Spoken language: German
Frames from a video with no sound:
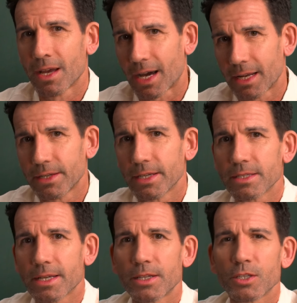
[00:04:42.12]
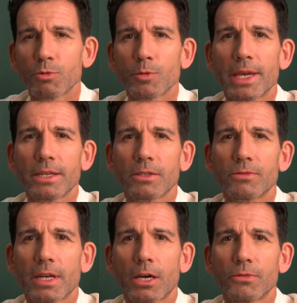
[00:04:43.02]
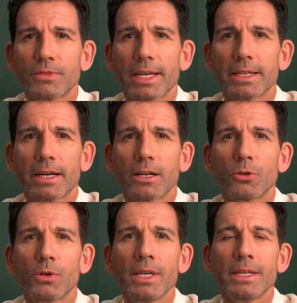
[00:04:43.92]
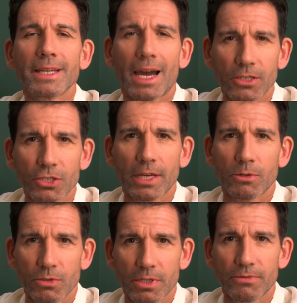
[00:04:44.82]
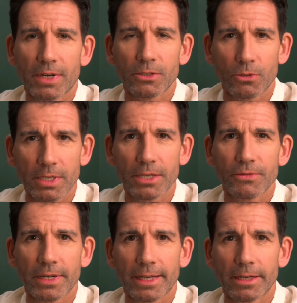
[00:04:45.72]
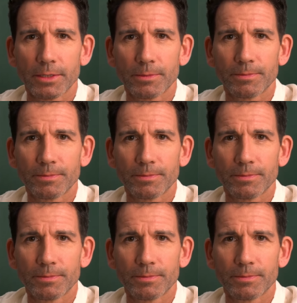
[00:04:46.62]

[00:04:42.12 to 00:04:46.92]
Allerdings kann es im späteren Verlauf der Erkrankung die Ansteckungsgefahr deutlich verringern.